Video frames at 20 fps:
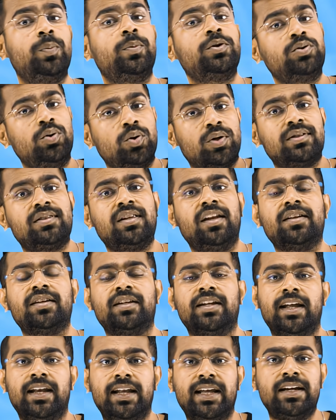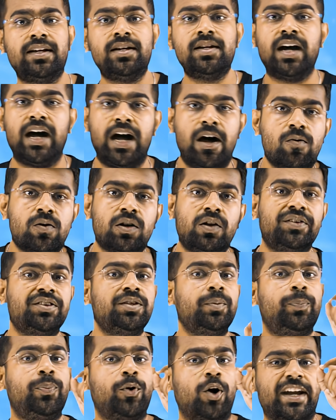ரொம்ப தூரத்தில் இருக்கனால அவங்கள
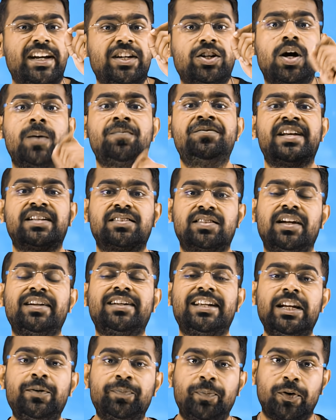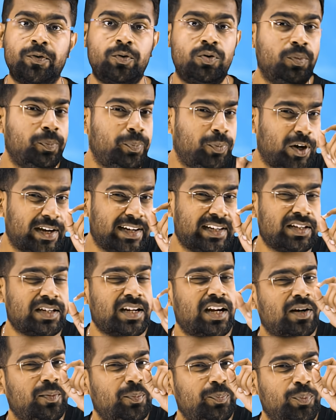வந்து பாயிண்ட் ஆப்ஜெக்ட்ஸாக ட்ரீட் பண்ணுவோம் பாயிண்ட்
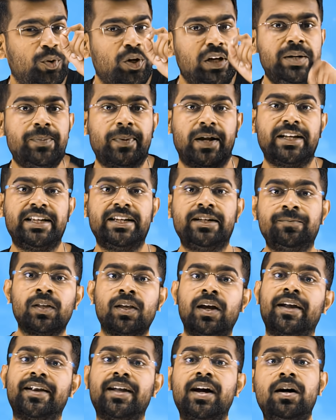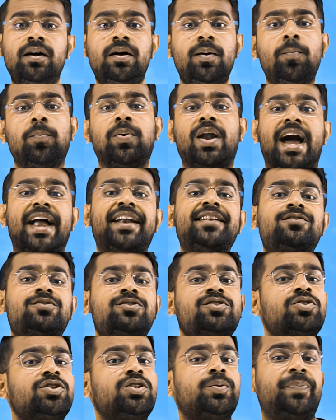பாயிண்ட்னா புள்ளி மாதிரி ஆனால்
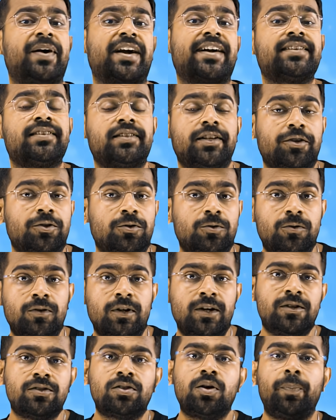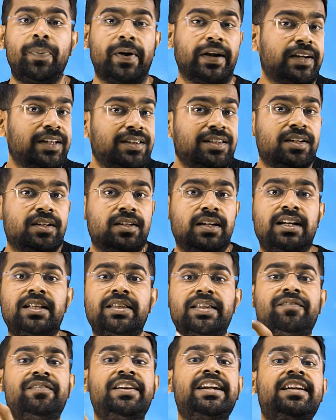பிளானட்ஸ் வந்து கொஞ்சம் பக்கத்தில் இருக்கும் ஸோ பக்கத்தில்
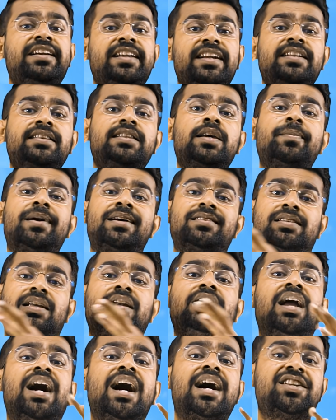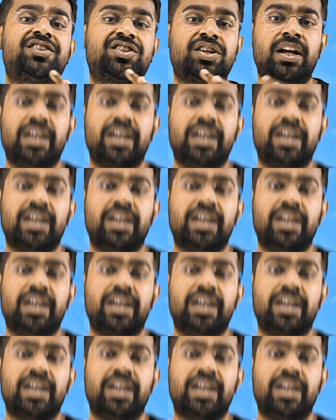இருக்கிறனால வி ட்ரீட் தம் ஆஸ் லார்ஜ்